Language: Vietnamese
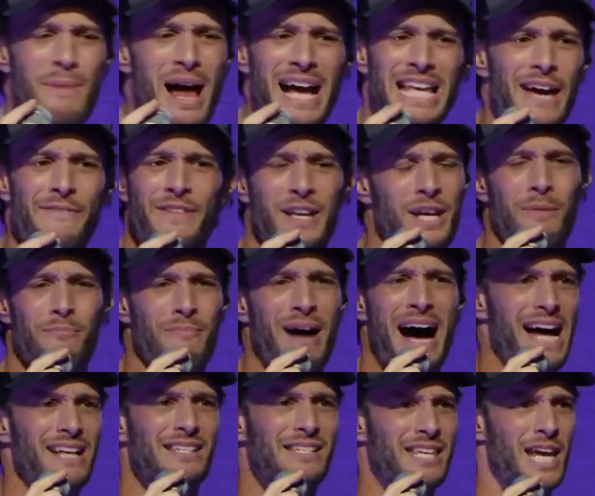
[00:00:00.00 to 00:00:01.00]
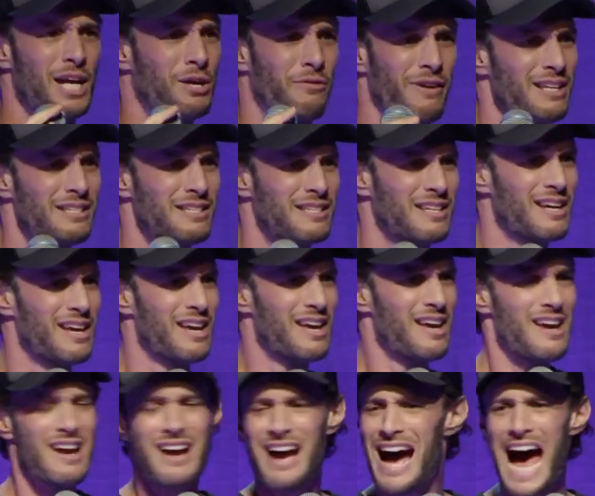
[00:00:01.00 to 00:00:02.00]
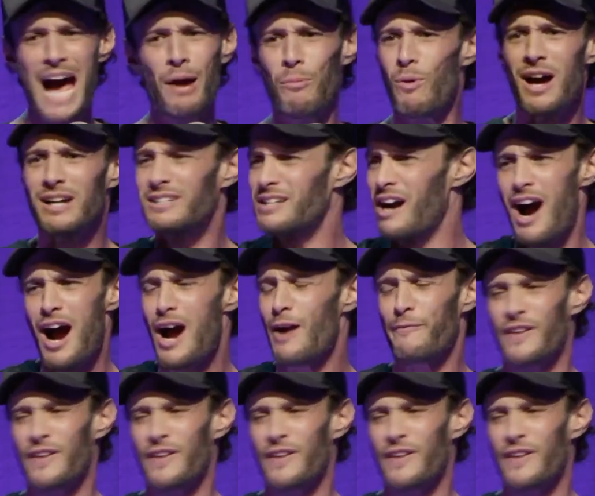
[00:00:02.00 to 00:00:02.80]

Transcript: đâu có thể nào đưa con bí quyết của ba bắt cực khổ